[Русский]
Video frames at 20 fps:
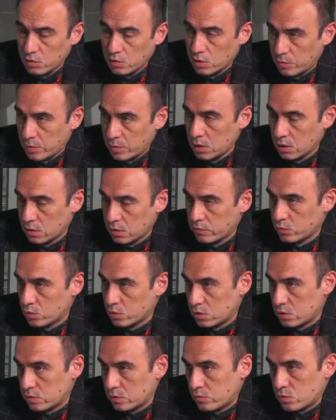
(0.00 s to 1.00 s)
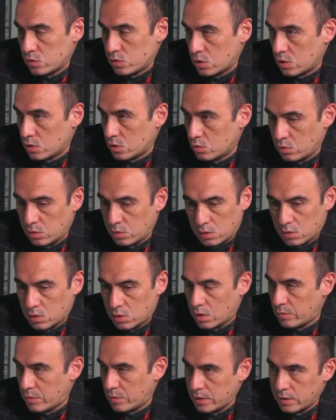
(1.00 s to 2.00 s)
внимания на вот эти вот территории,
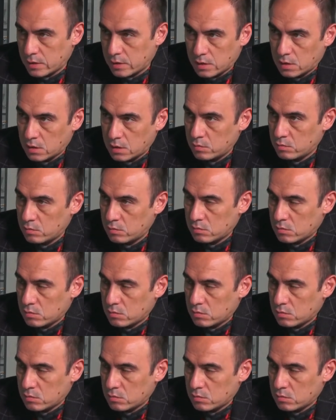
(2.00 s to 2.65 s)
Тамань, Крым.